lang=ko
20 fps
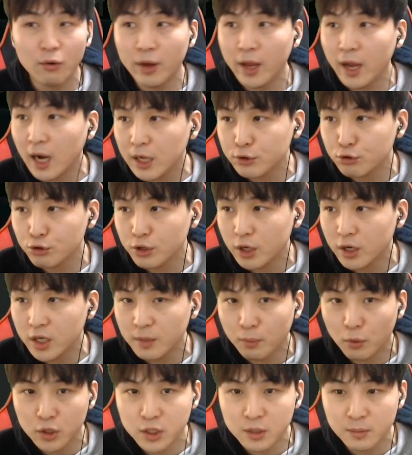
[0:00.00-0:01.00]
해가지고
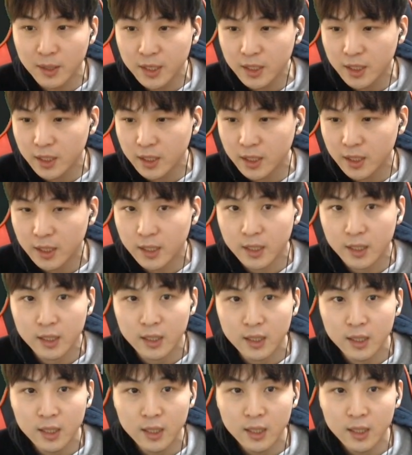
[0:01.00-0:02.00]
여기 보시면은
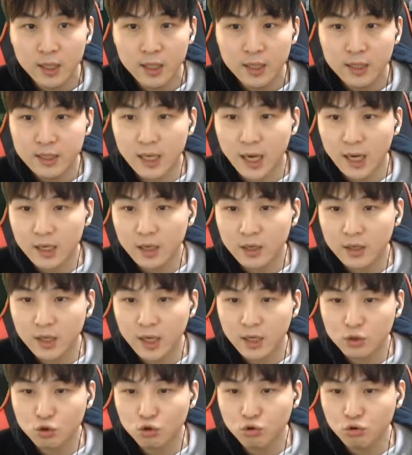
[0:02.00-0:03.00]
자
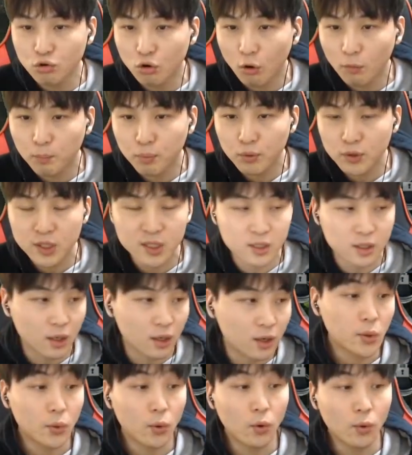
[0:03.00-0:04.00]
여기에 추 오픈이
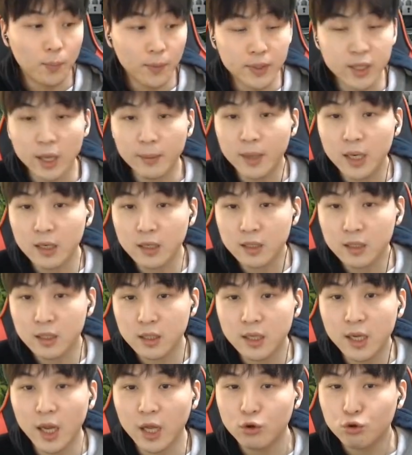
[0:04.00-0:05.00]
있어요 오픈되면은
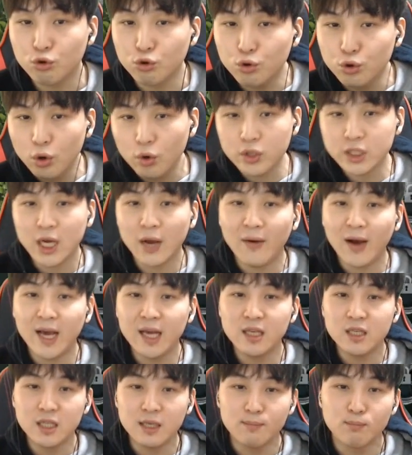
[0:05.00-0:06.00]
이게
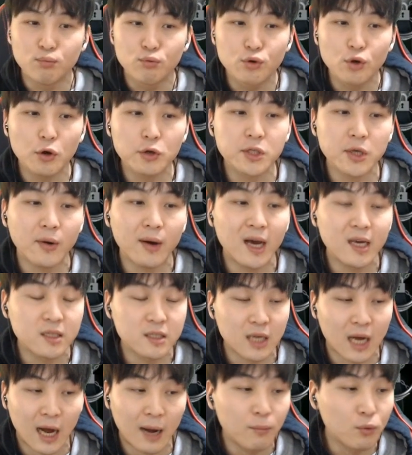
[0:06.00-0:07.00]

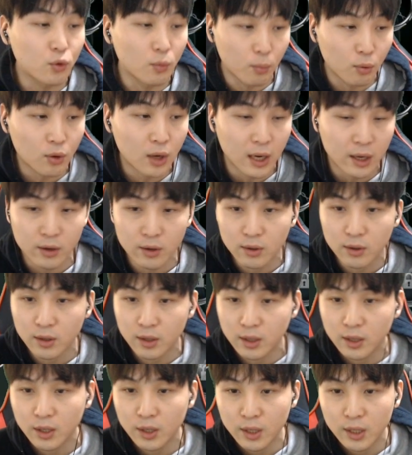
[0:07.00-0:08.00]
유료제화인지무료제화인지는 아무도 몰라요
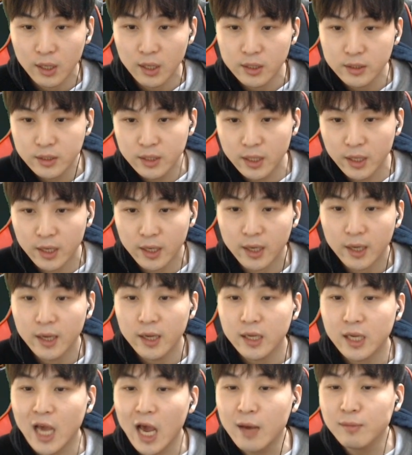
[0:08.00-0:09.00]
이제
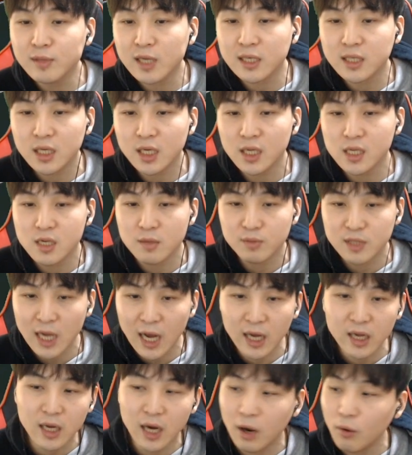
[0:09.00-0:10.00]
게임사 측에서 지금
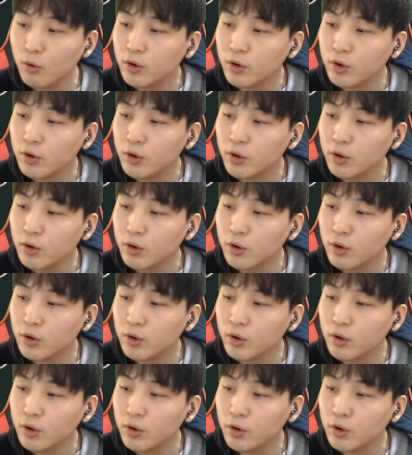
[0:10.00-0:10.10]
상의를 하고